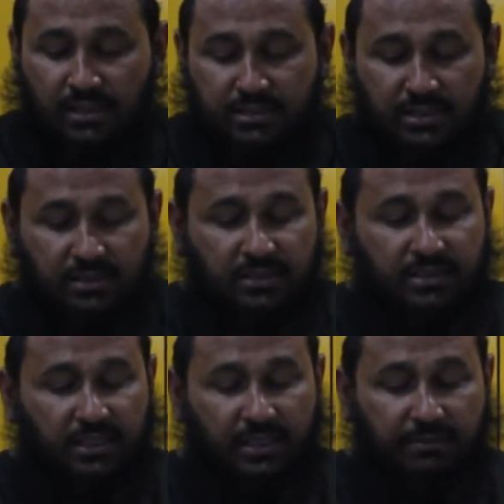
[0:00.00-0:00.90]
আচ্ছা
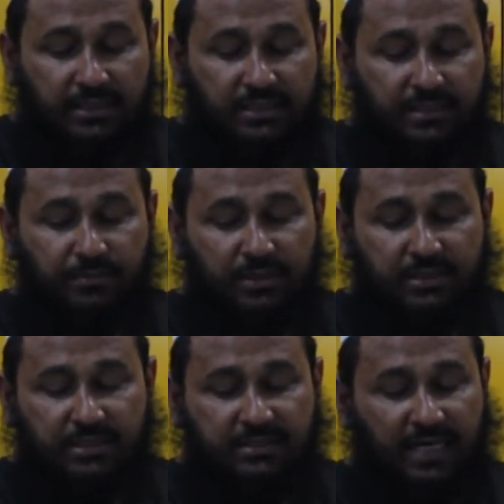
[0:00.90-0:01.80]
তা আমাদের যেটা
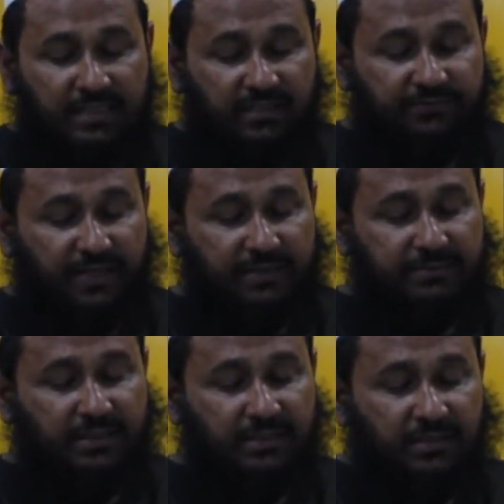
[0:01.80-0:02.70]
বলেছে স্যাটার্ন
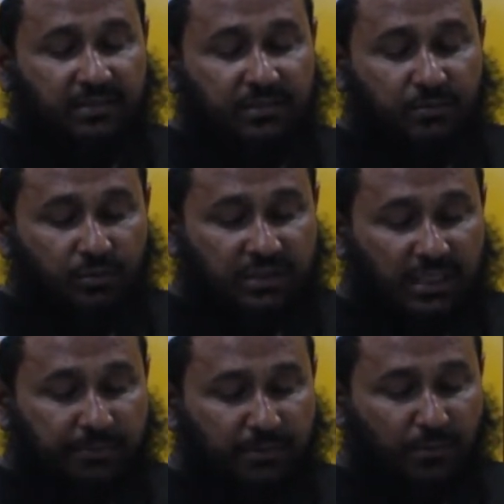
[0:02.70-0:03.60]
ফাইভকে
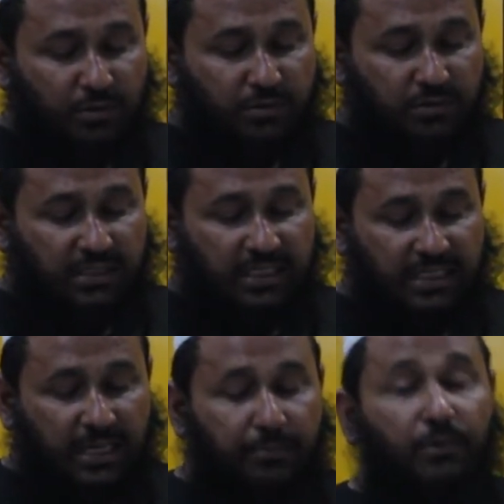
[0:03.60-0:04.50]
উৎক্ষেপণ মঞ্চ থেকে
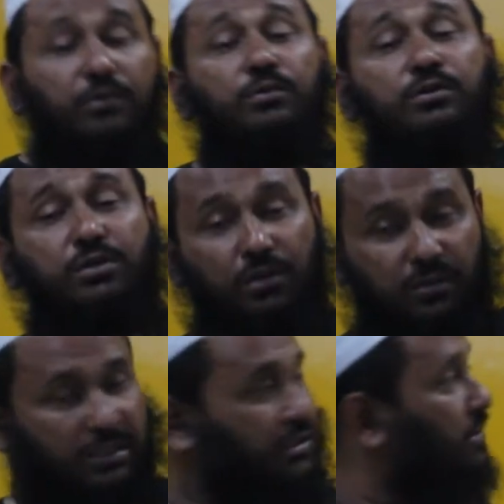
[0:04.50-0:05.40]
কেবল
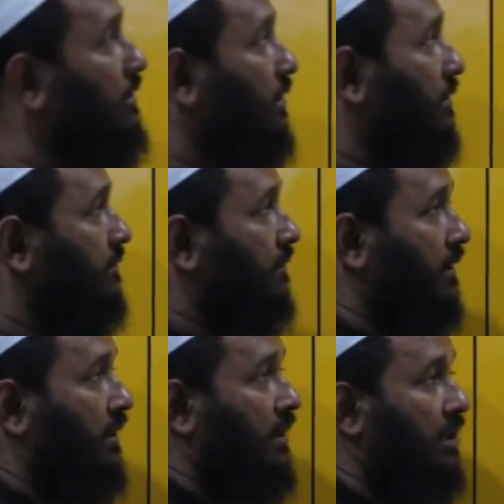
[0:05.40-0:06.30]
উত্তোলনের জন্য
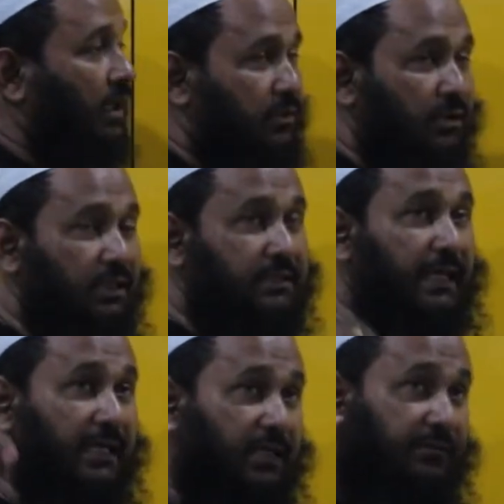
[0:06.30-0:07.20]
আসলে
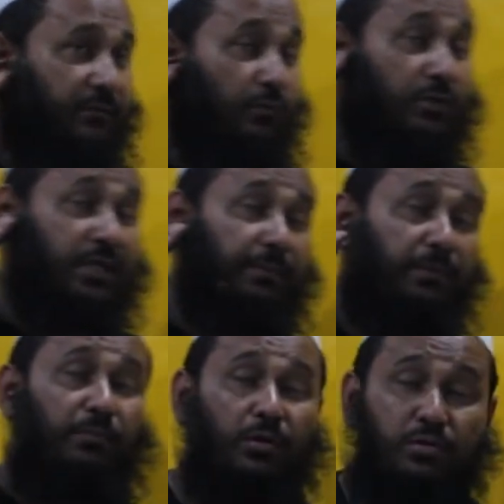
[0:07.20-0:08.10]
স্যাটার্ন
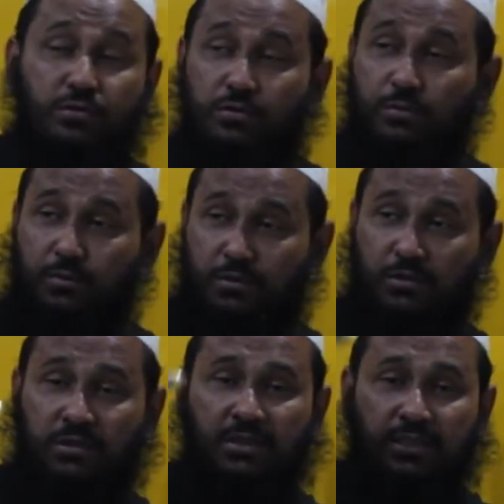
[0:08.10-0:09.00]
উৎক্ষেপণ মঞ্চ তো
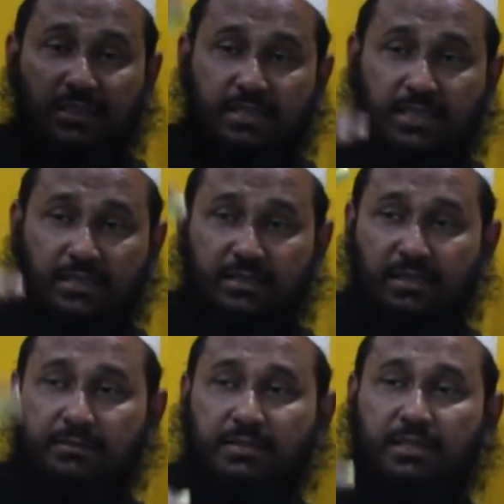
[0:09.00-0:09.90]
বোঝো যেখান
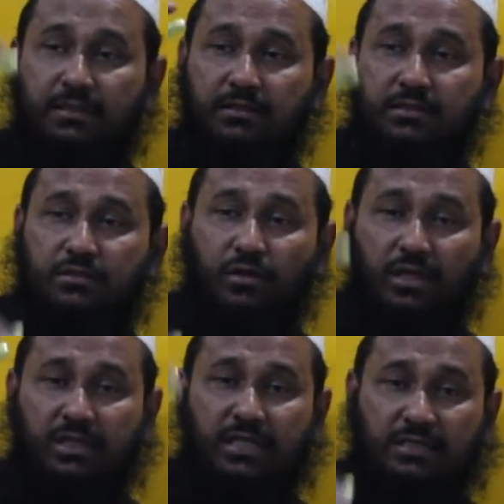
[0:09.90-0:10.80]
থেকে আমাদের
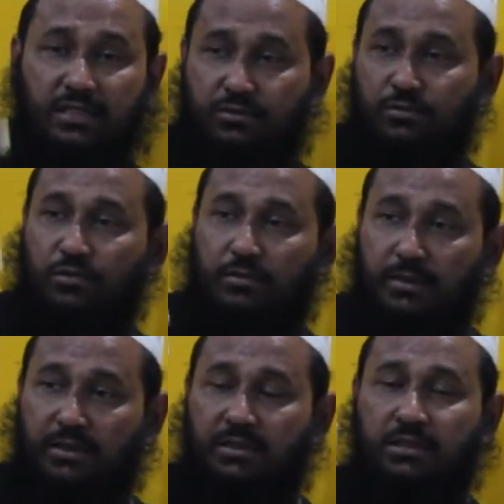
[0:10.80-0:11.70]
রকেটটা যাত্রা শুরু
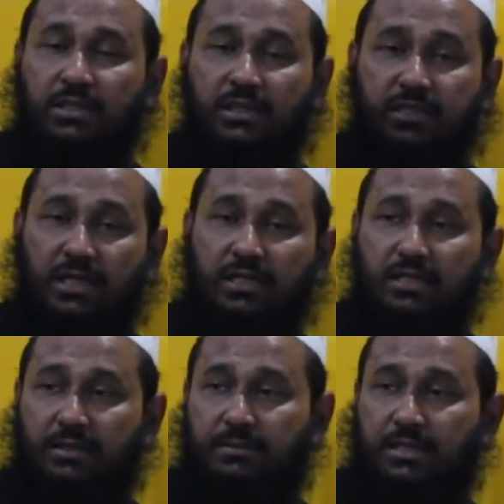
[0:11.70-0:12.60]
করবে যেখান
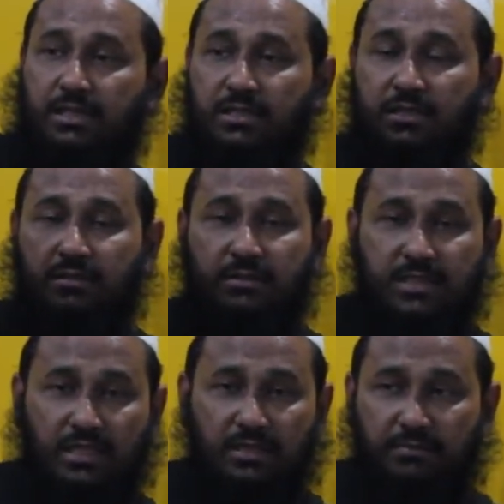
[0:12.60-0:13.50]
থেকে আমাদের
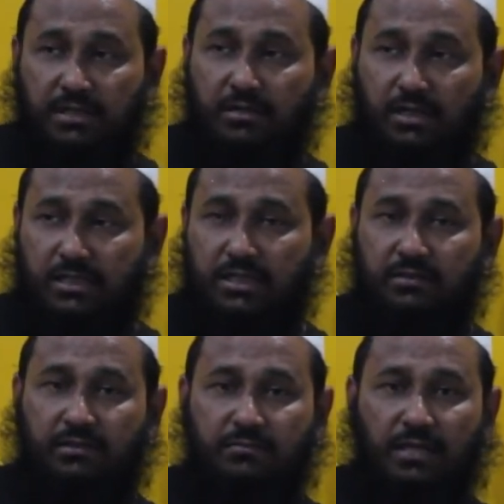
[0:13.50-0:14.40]
মানে রকেটটা
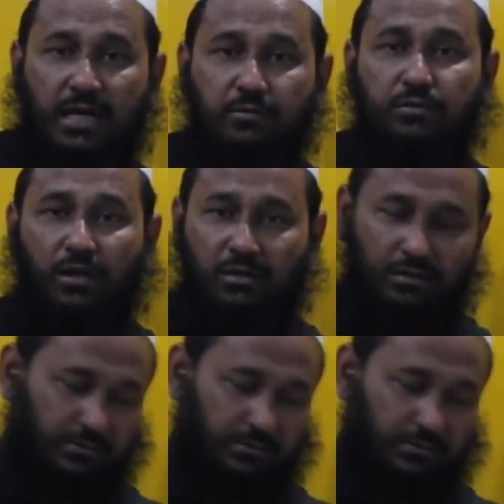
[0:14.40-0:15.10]
আগুন ধরানো